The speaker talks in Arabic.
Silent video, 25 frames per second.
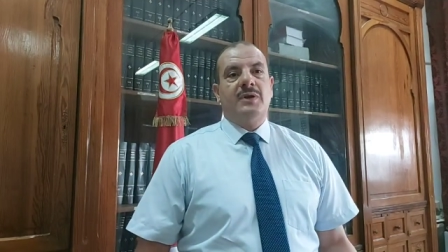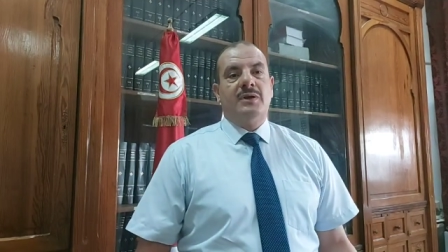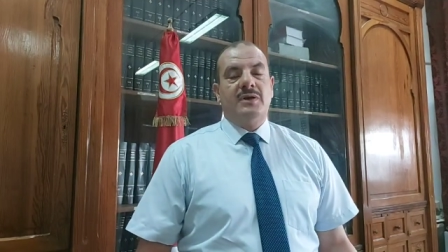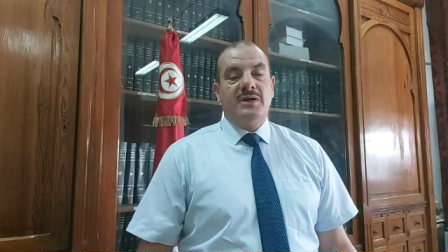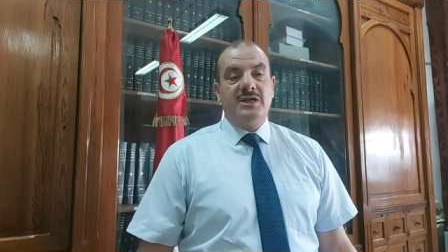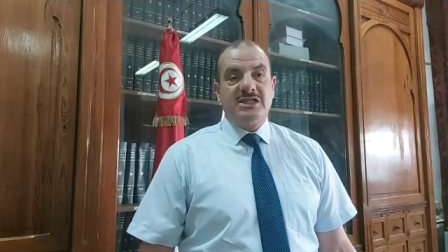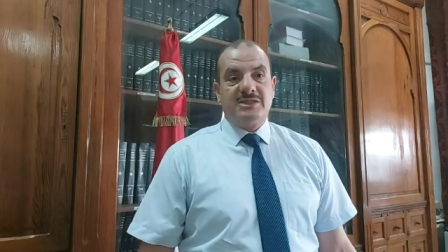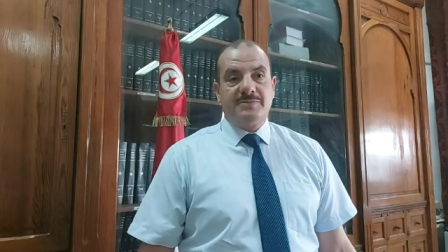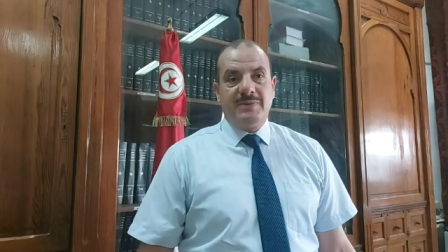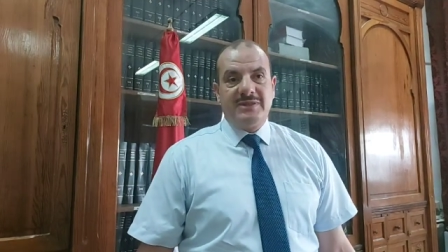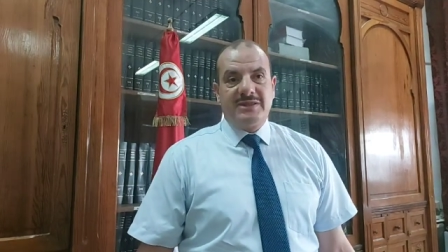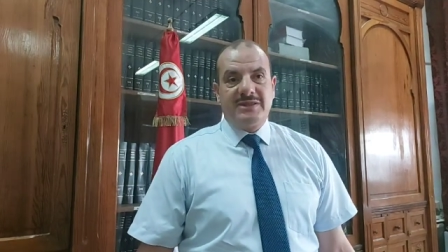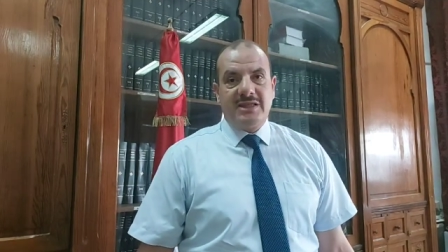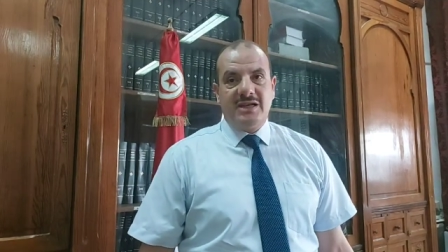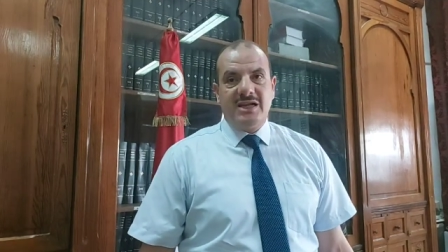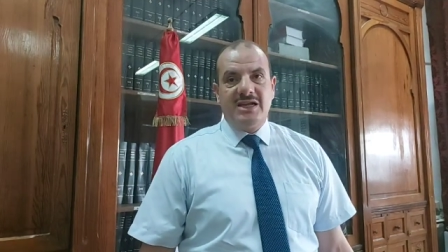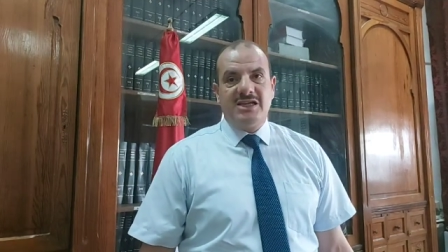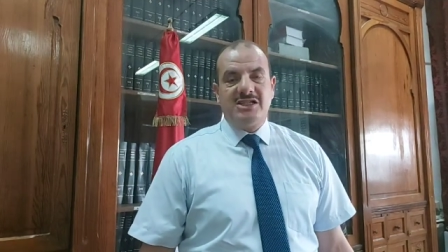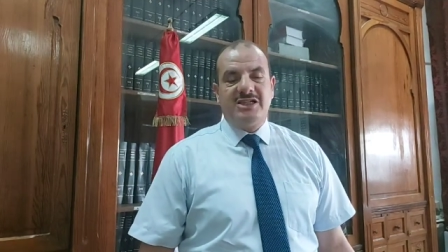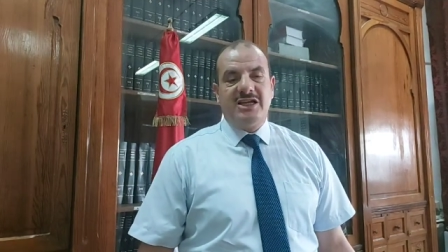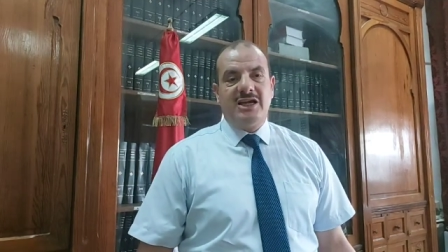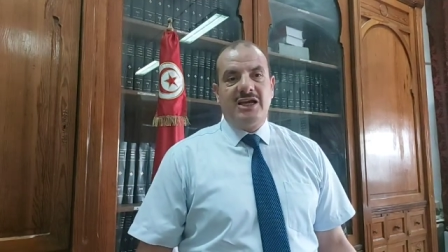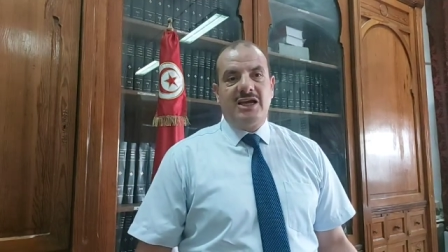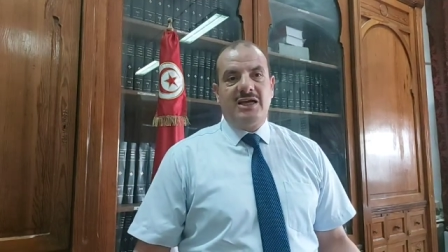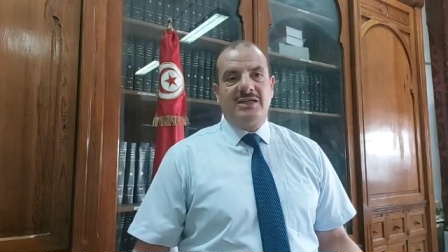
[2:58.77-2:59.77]
نسبة
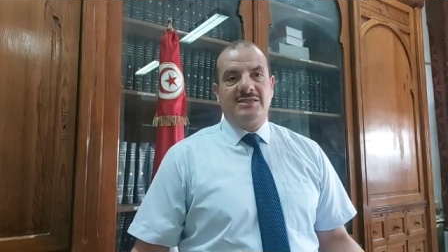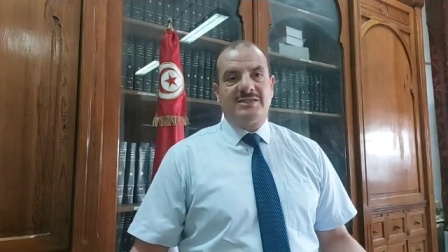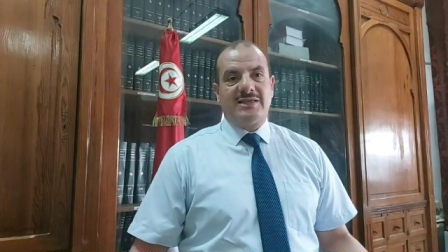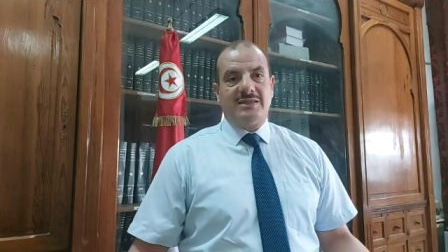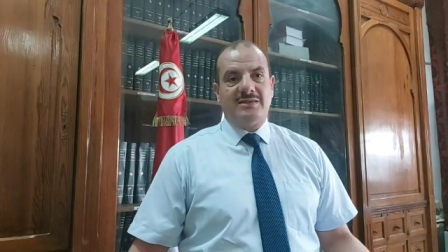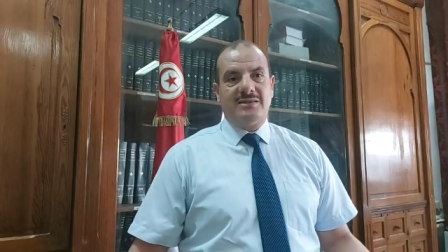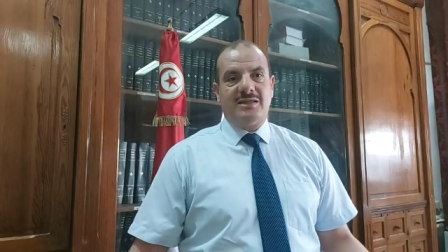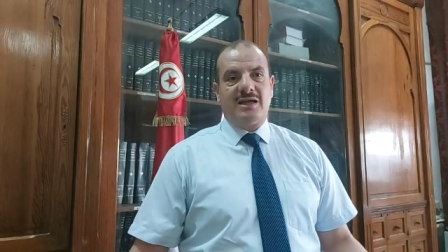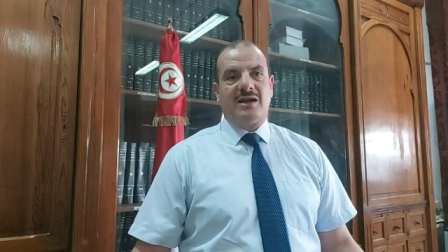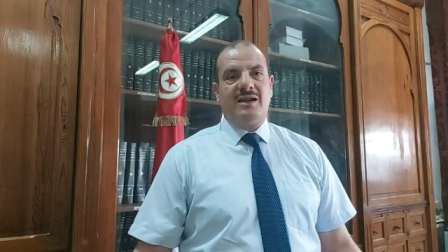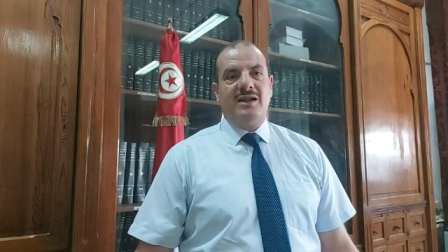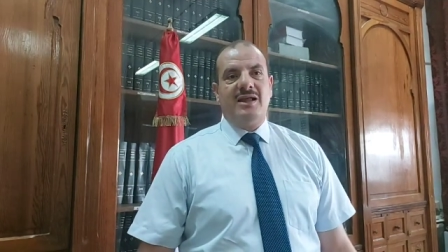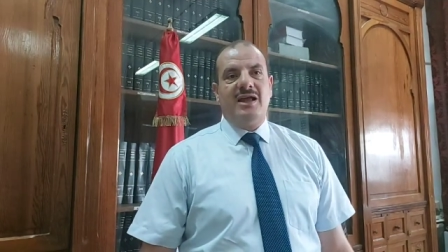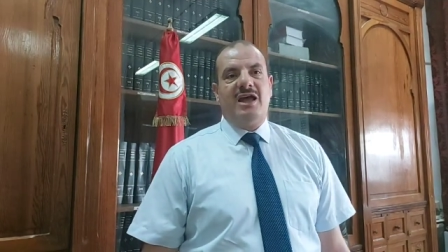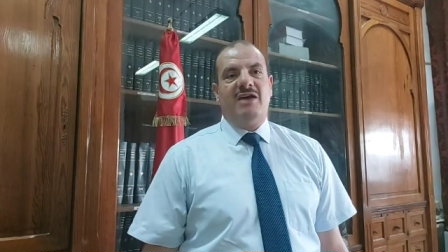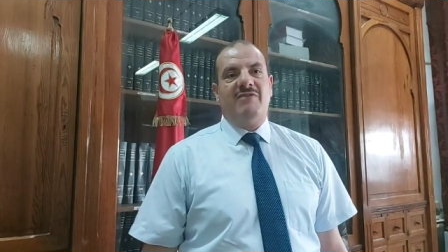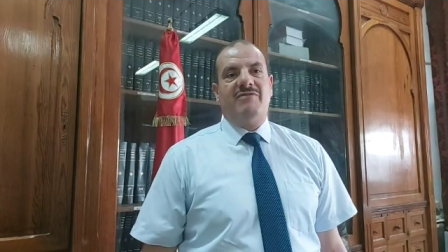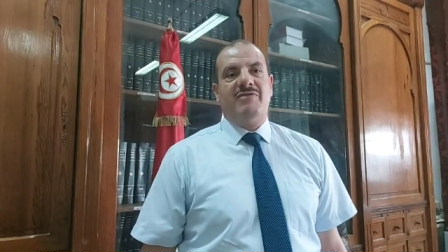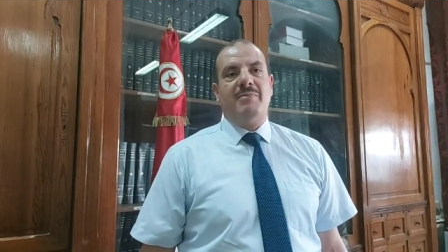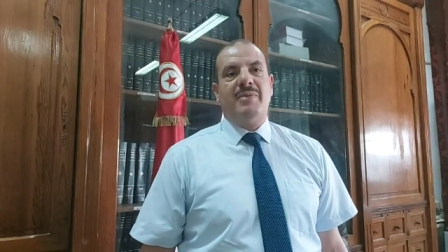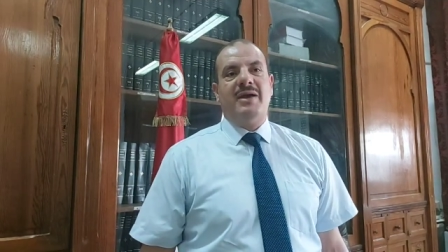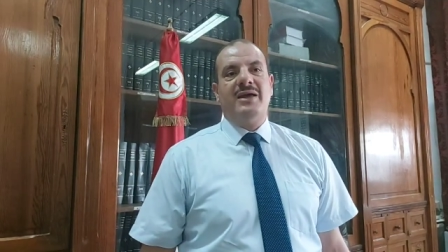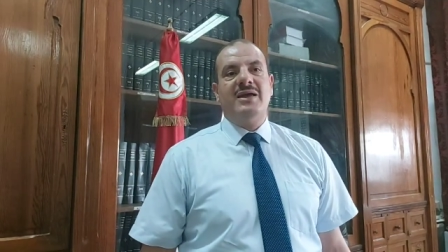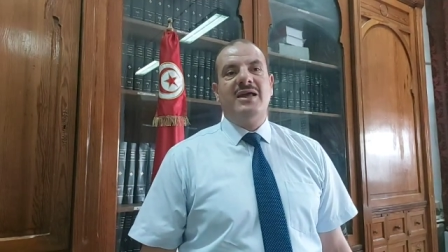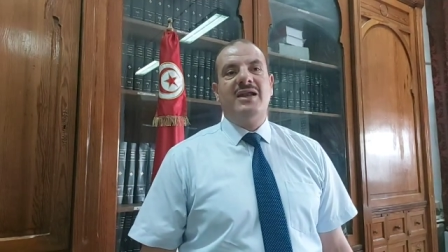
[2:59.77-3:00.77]
النجاح صدرناها
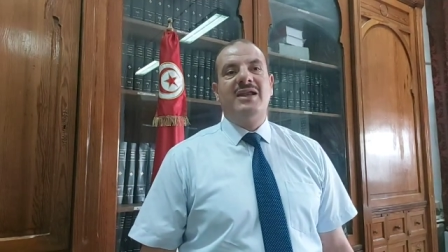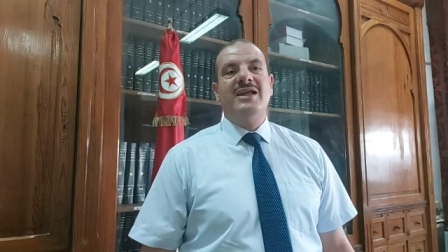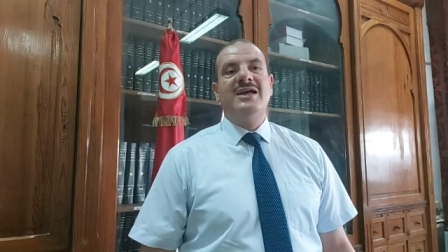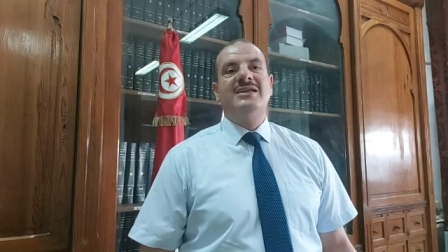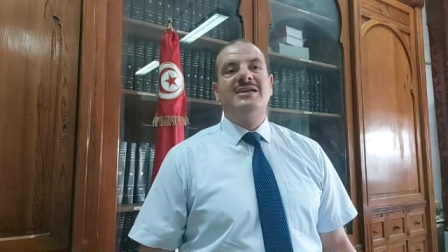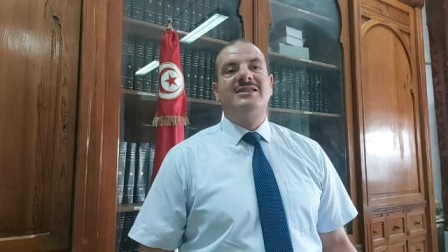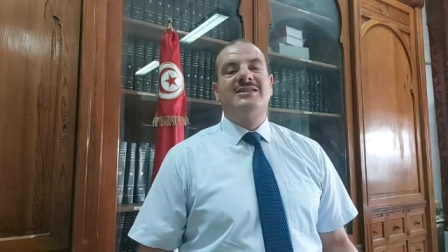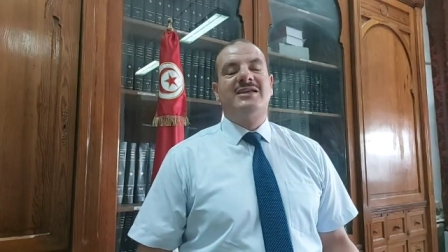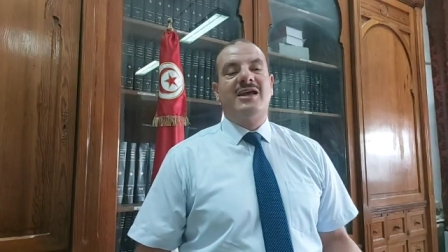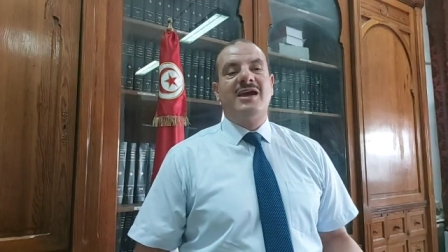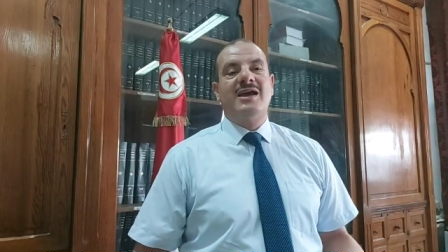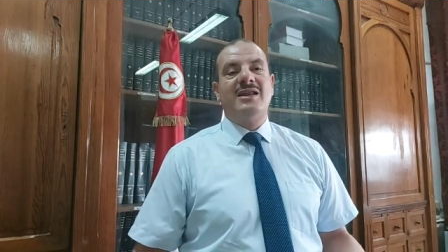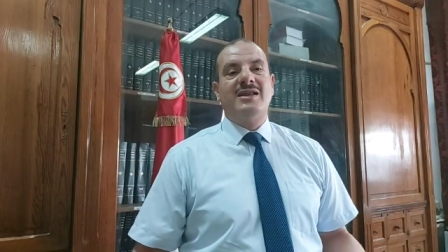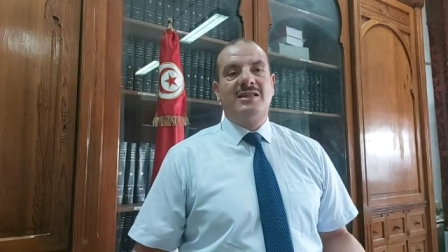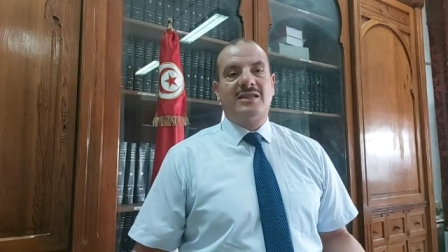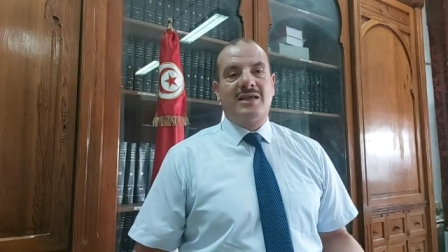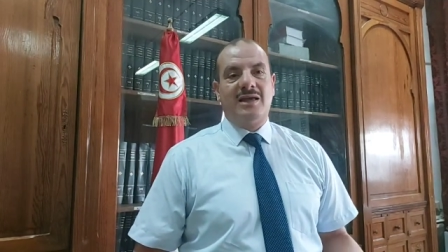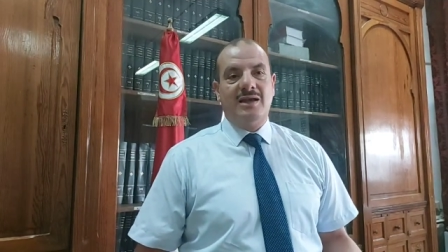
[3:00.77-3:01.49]
في بيانات كانت